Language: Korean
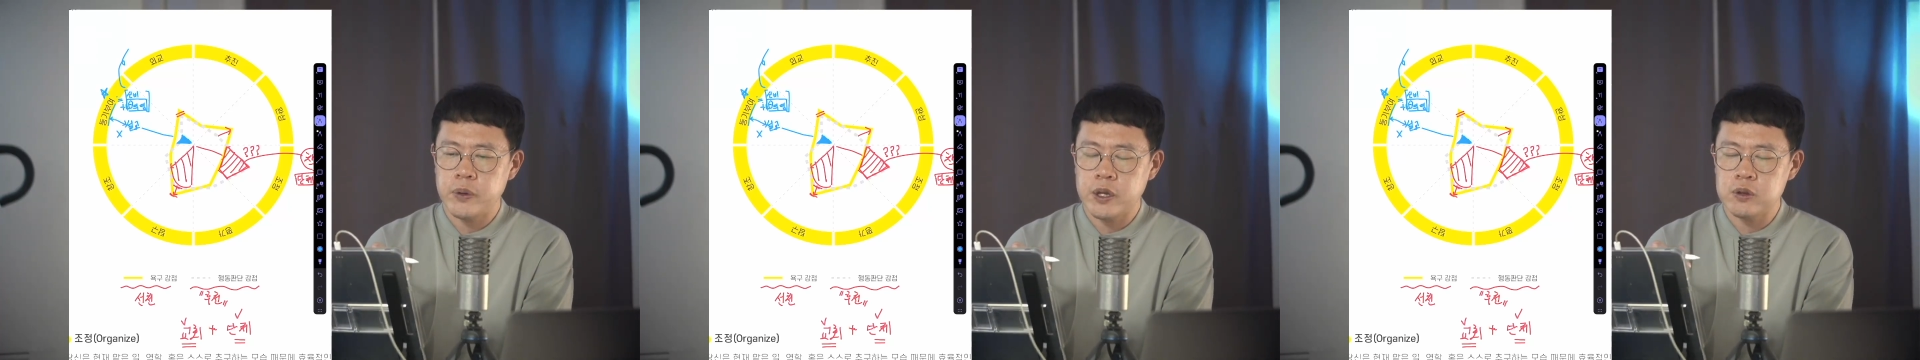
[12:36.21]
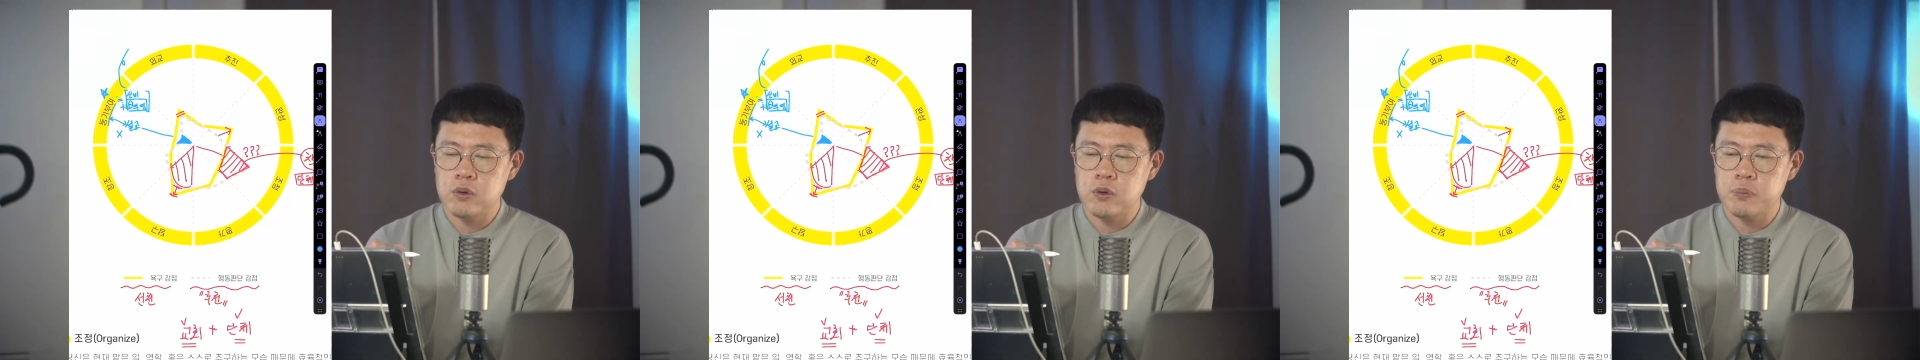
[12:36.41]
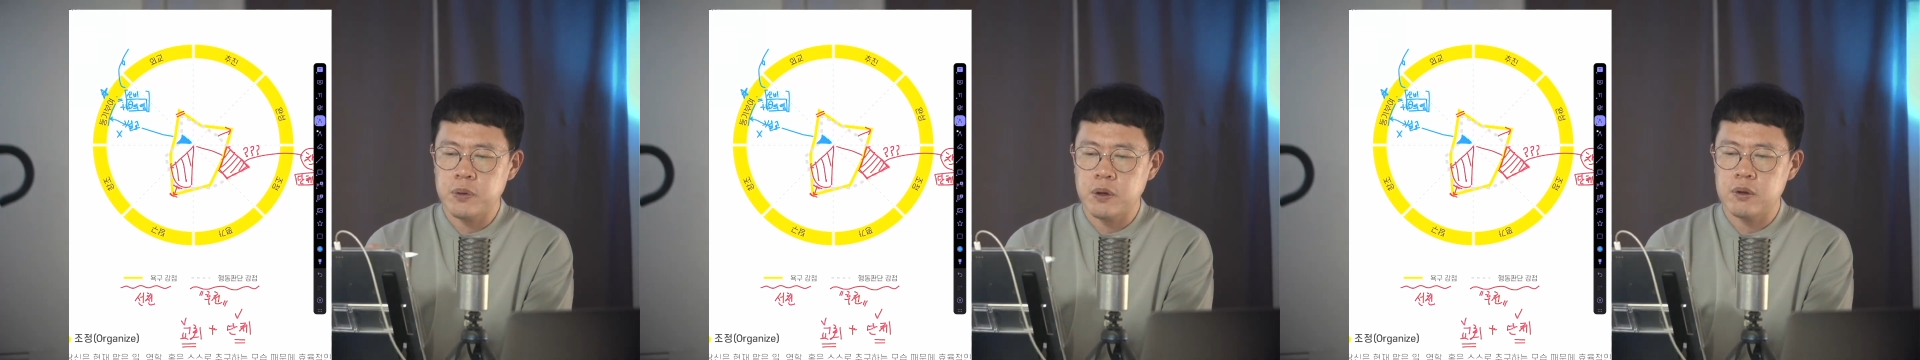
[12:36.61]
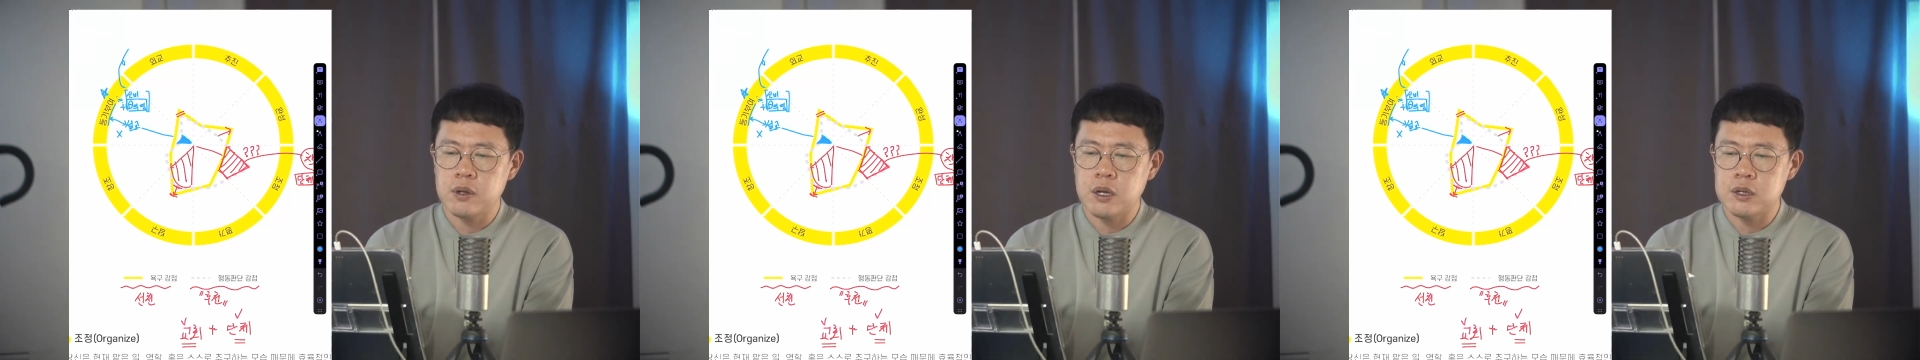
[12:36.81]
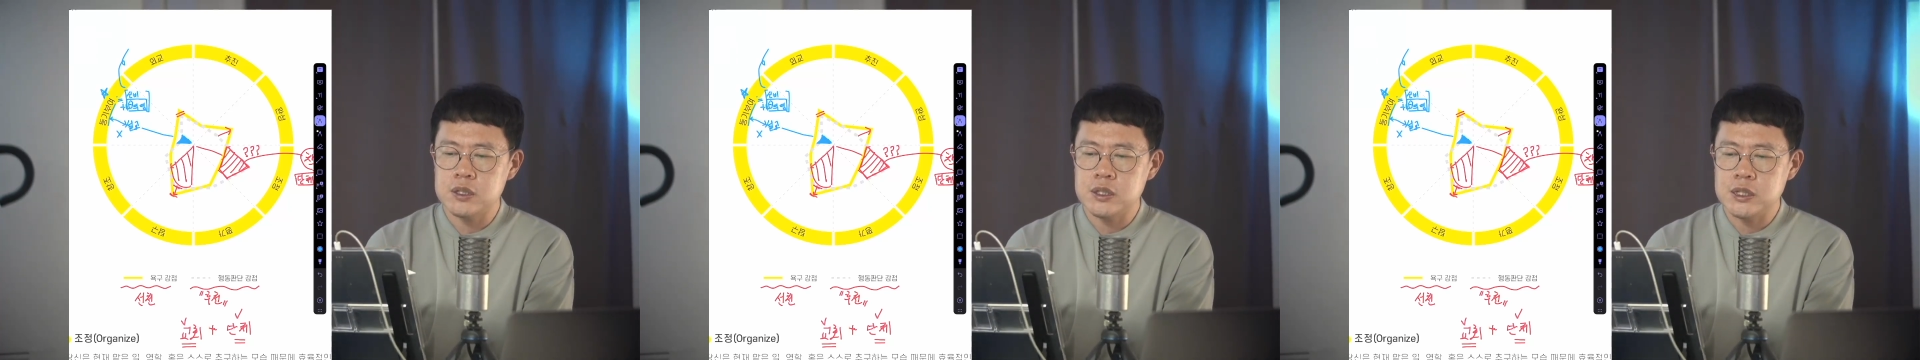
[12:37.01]
행동
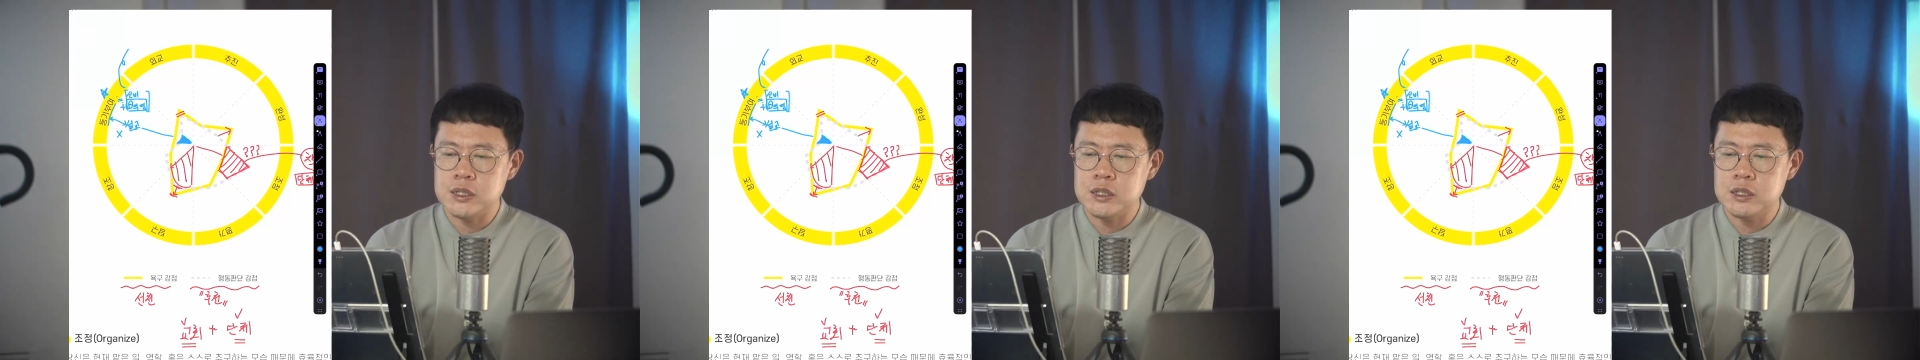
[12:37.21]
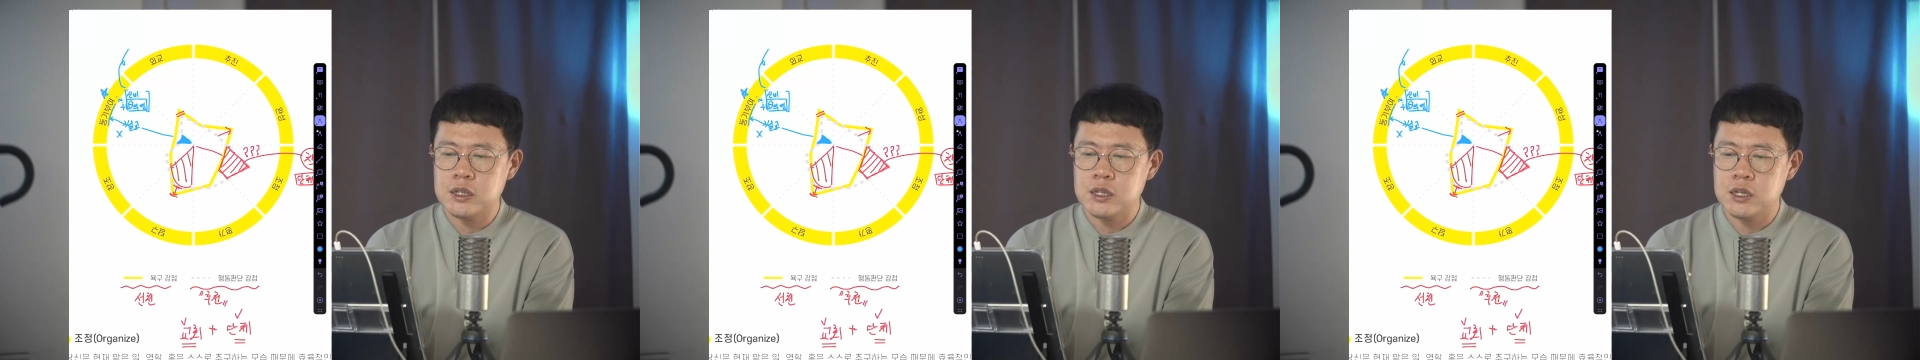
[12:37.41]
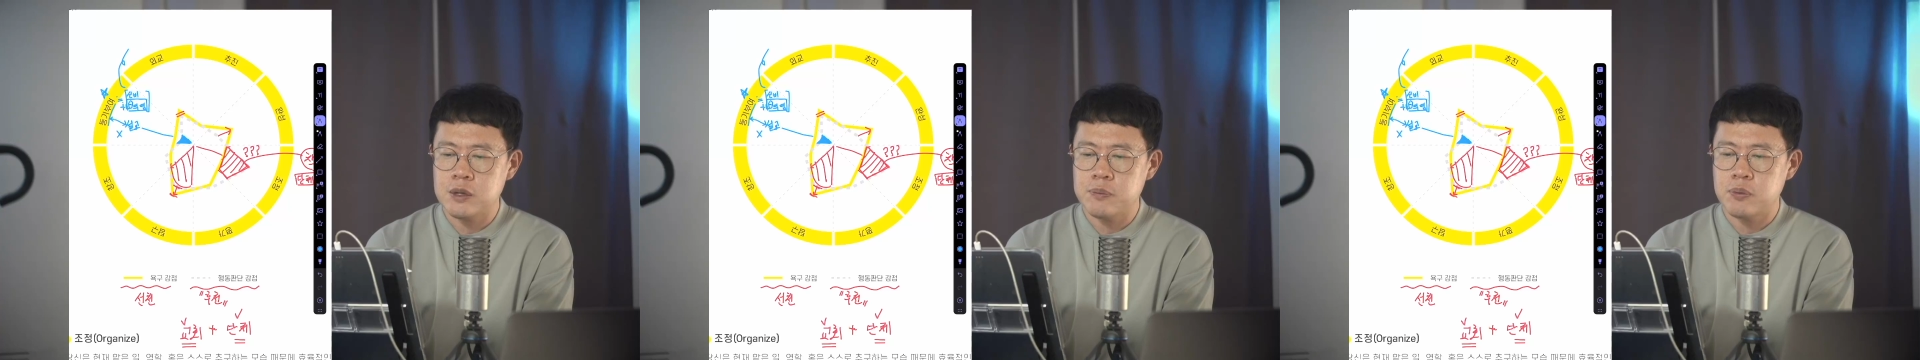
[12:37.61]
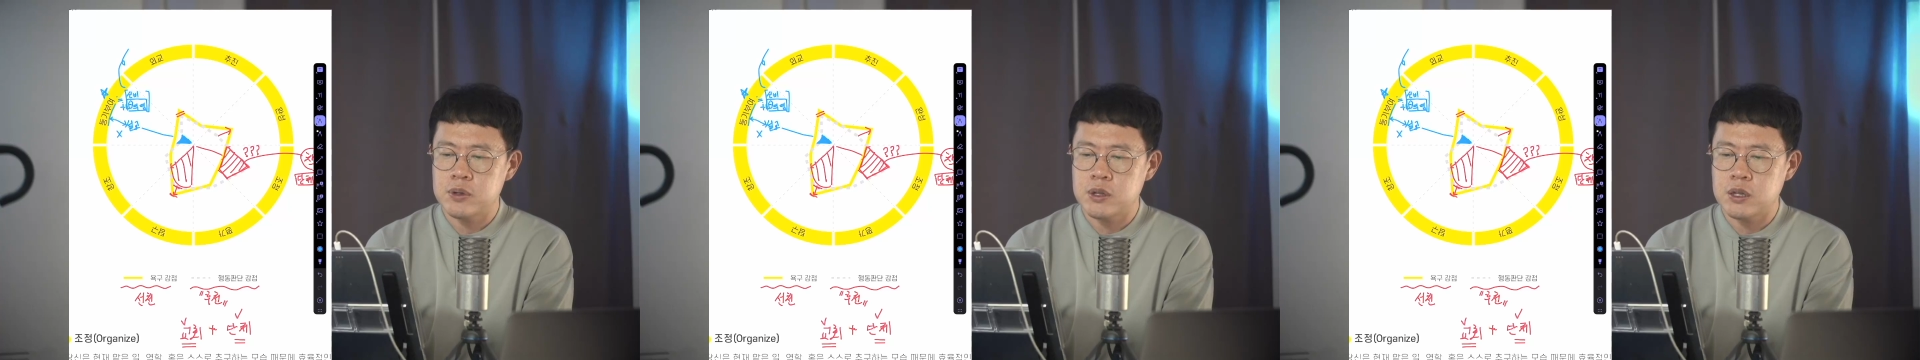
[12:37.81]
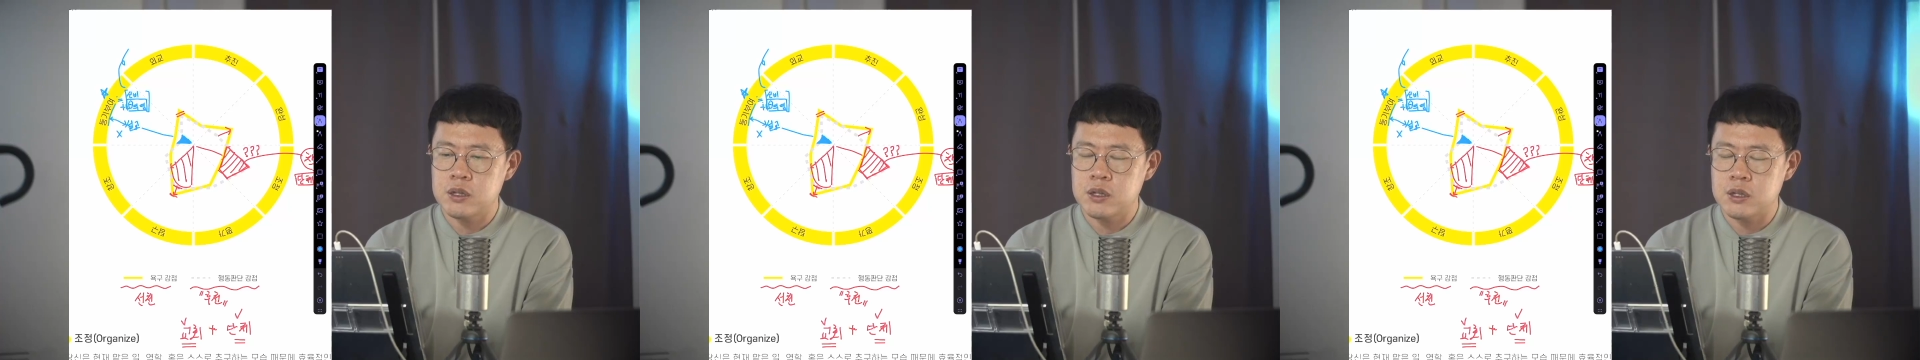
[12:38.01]
변화를
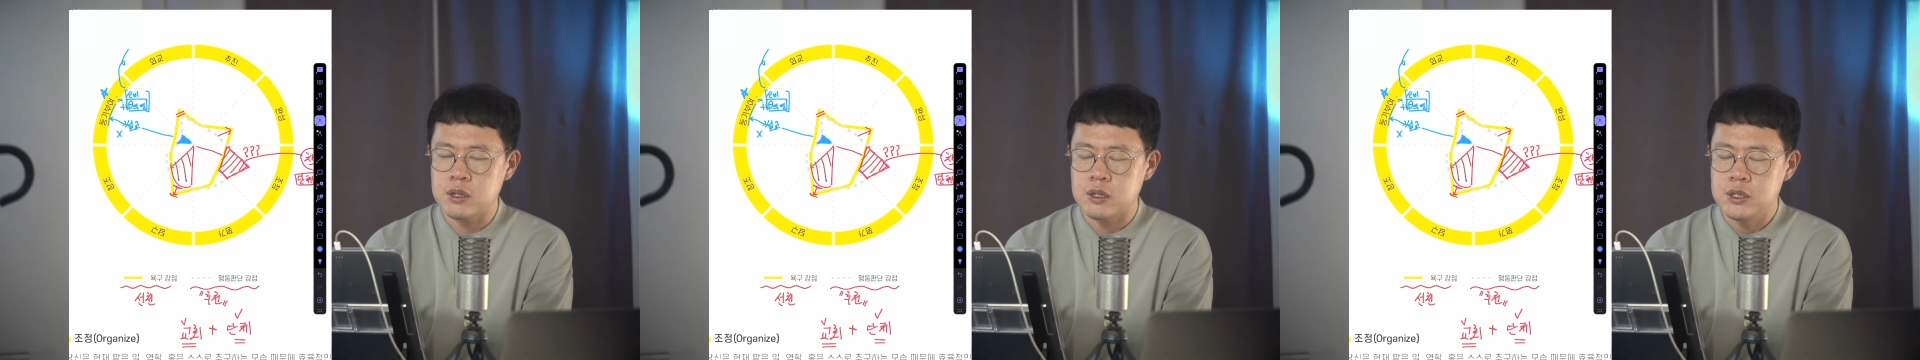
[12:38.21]
일으키기보다는